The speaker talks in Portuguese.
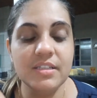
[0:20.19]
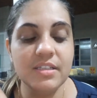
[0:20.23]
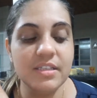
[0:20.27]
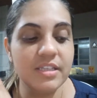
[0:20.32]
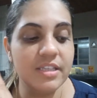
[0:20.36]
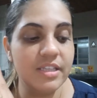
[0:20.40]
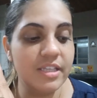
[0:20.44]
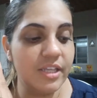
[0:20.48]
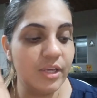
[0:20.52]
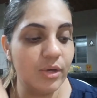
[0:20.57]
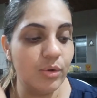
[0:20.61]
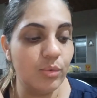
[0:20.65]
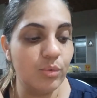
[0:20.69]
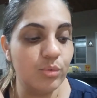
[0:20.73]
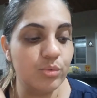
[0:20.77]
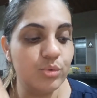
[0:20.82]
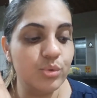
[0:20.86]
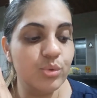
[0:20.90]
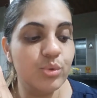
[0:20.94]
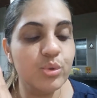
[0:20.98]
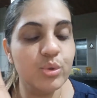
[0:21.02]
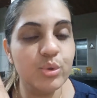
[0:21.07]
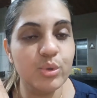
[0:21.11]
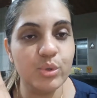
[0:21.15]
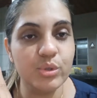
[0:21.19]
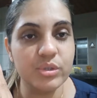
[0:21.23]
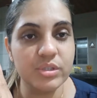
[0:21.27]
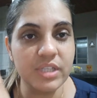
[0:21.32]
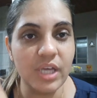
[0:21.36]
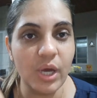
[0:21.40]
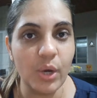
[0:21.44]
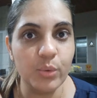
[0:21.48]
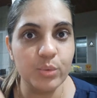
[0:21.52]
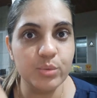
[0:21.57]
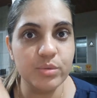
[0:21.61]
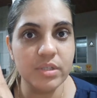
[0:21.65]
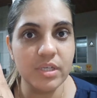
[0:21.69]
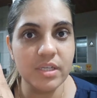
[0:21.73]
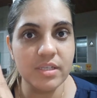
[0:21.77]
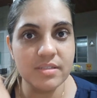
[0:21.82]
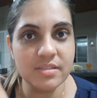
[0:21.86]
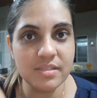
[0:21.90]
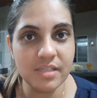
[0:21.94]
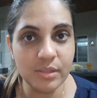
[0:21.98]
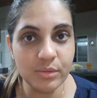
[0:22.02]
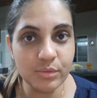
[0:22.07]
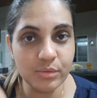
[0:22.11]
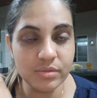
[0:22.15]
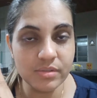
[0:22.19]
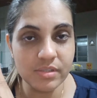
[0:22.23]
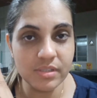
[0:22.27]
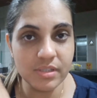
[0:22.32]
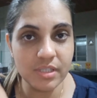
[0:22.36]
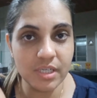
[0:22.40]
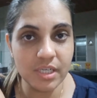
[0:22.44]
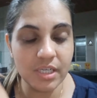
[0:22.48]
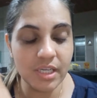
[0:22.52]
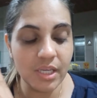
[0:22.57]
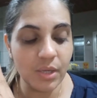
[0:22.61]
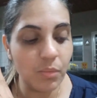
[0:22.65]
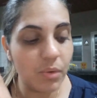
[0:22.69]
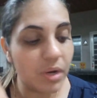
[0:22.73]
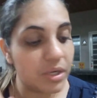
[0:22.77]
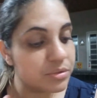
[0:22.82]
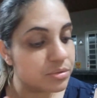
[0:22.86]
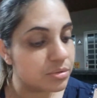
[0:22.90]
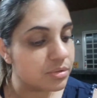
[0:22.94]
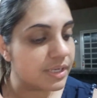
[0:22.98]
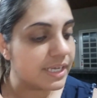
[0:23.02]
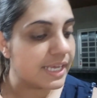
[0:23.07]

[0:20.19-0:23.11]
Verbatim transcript: Deu no total R$